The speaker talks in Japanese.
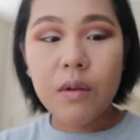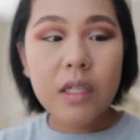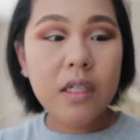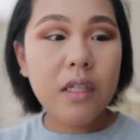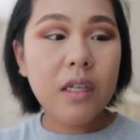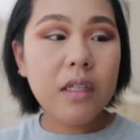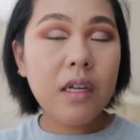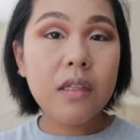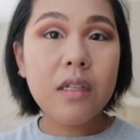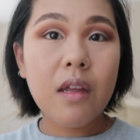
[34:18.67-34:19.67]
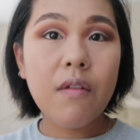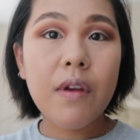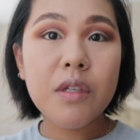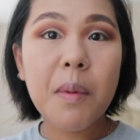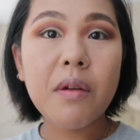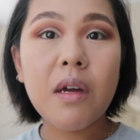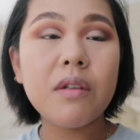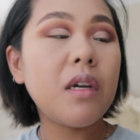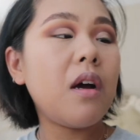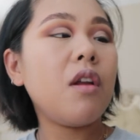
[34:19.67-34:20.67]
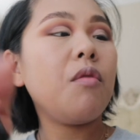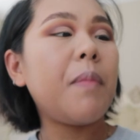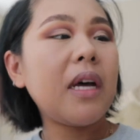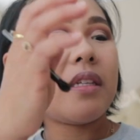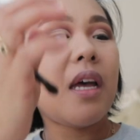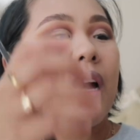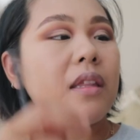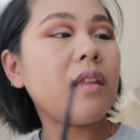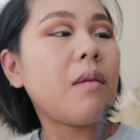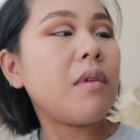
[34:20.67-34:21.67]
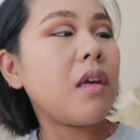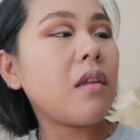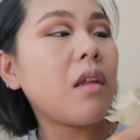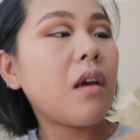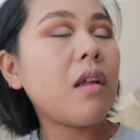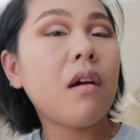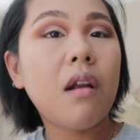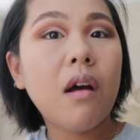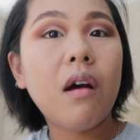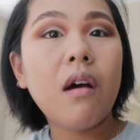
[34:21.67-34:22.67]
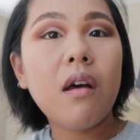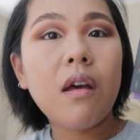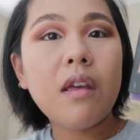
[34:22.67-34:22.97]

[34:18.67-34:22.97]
私がさっき使ってたフェイスパウダーあるじゃん、あれをバサーって多分やっただけだから